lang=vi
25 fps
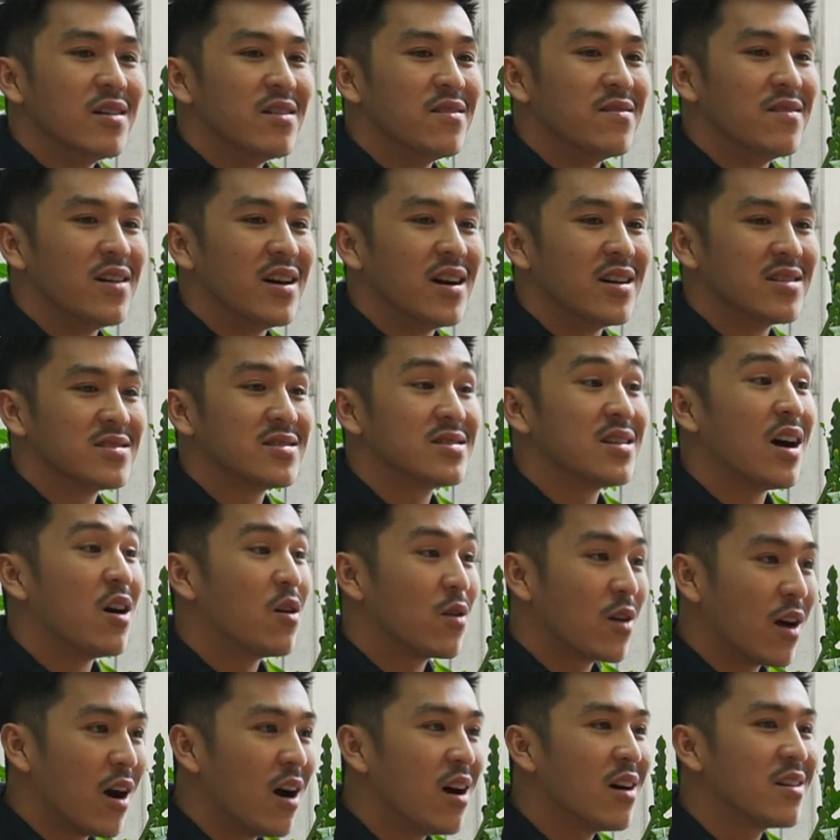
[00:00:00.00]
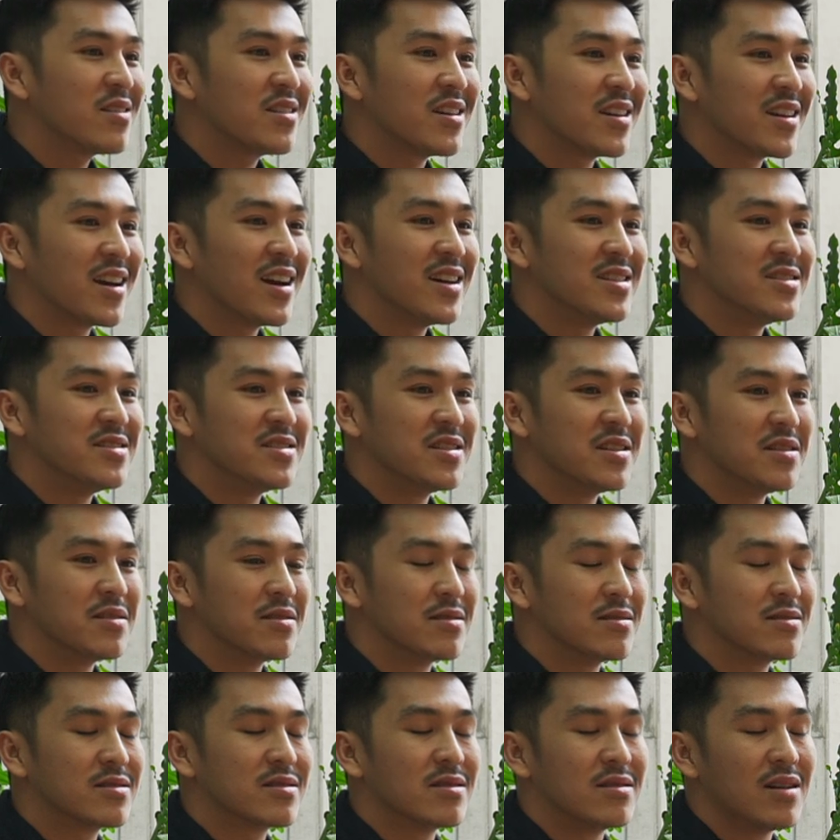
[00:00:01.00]
và sau đó thì cái hành
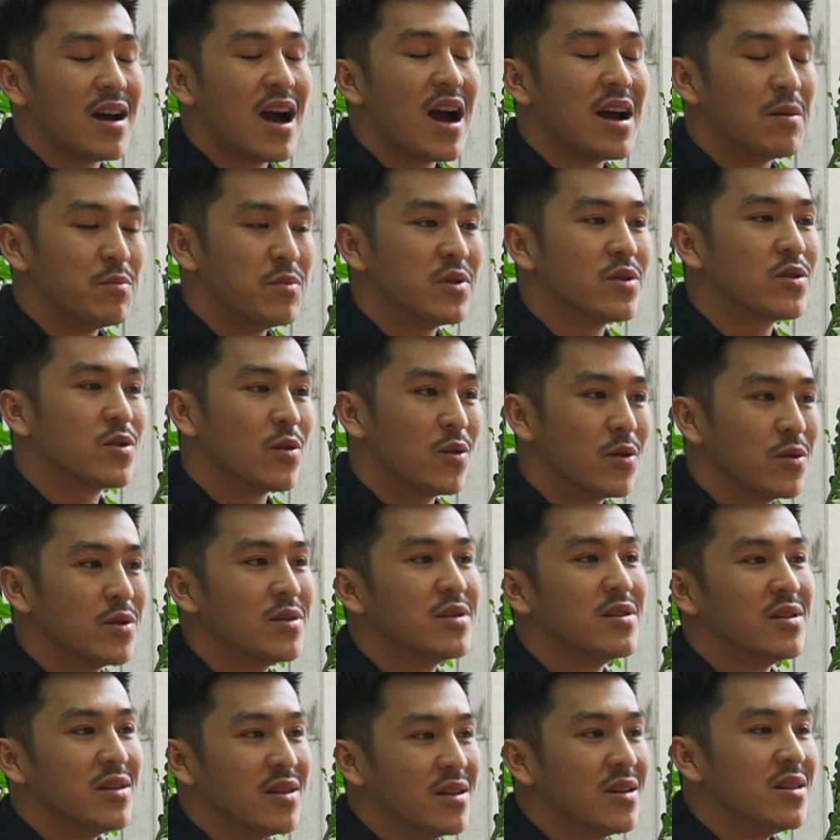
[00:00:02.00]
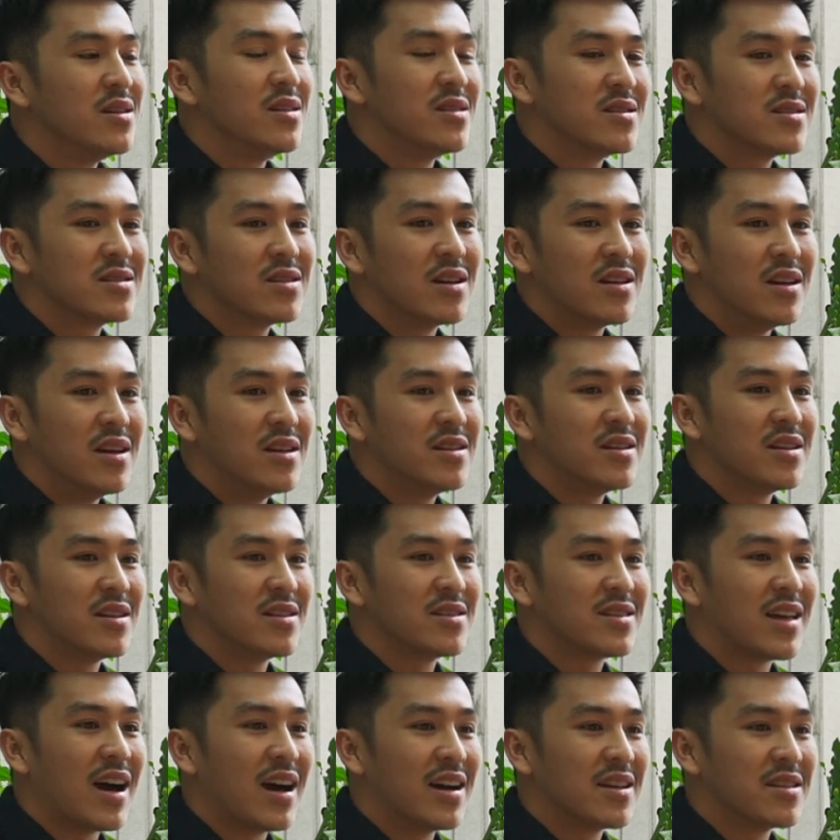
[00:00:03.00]
trình từ 20 tuổi cho đến
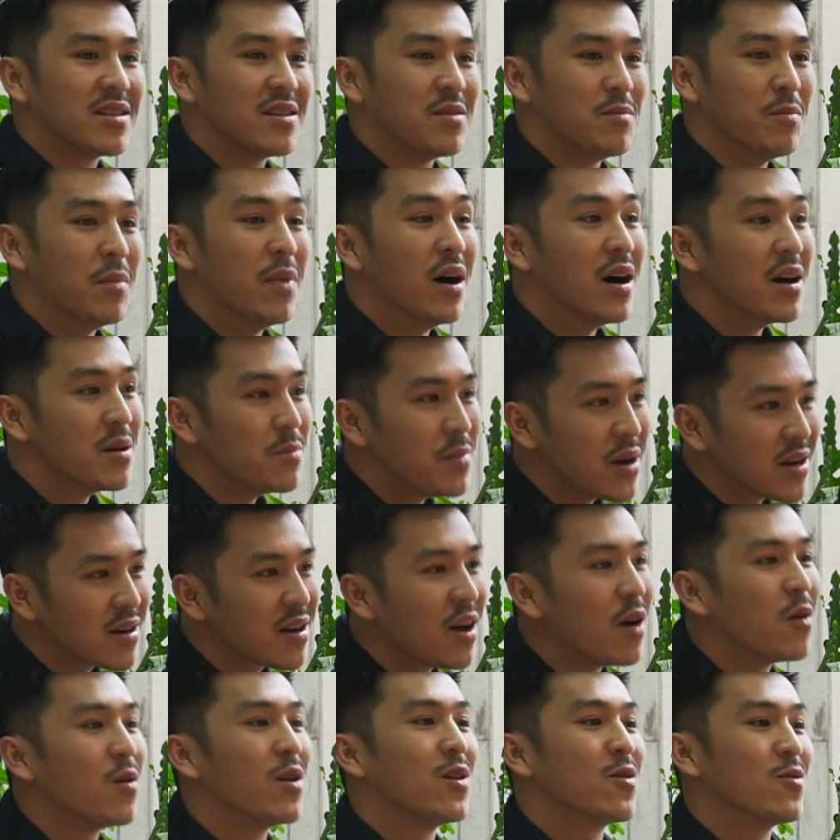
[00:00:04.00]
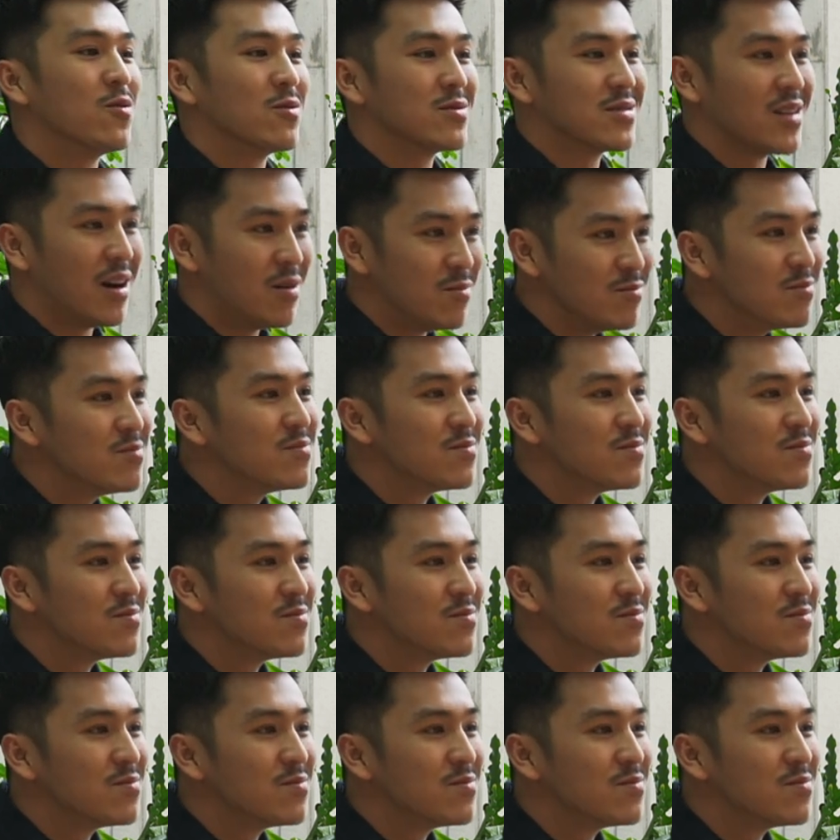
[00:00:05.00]
hiện tại thì mới bắt đầu là cuộc sống